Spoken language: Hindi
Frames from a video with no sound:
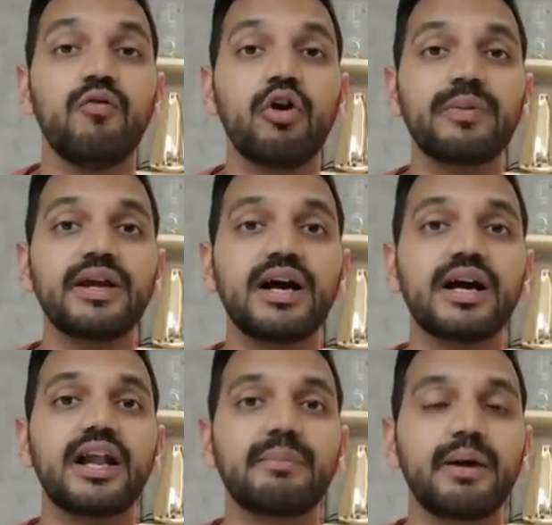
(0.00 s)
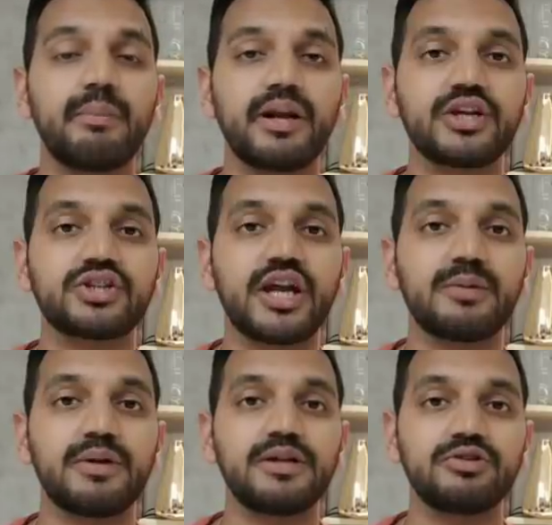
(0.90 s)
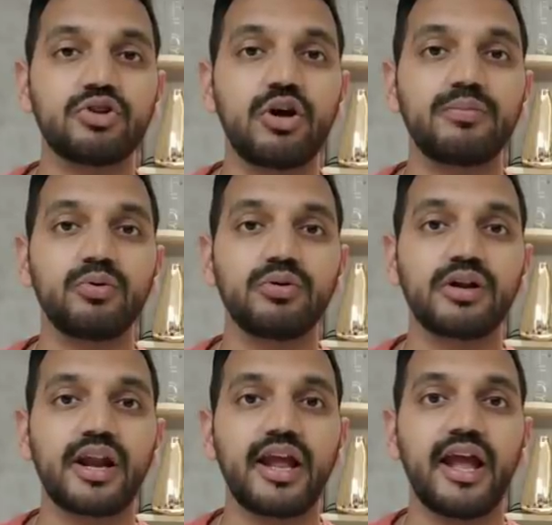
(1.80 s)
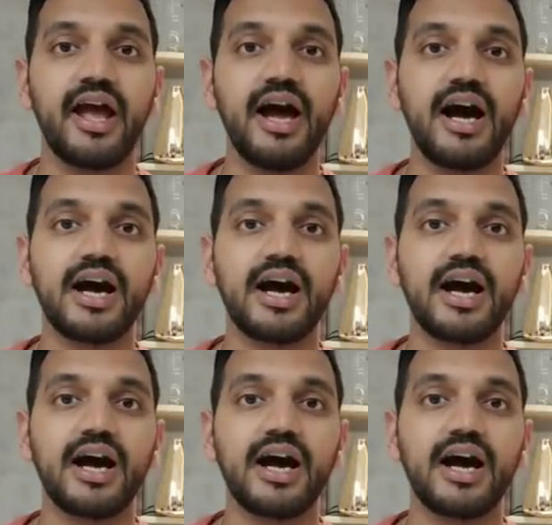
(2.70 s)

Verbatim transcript: वो भी अगर आप एक बड़े शहर में जॉब ढूंढ रहे हैं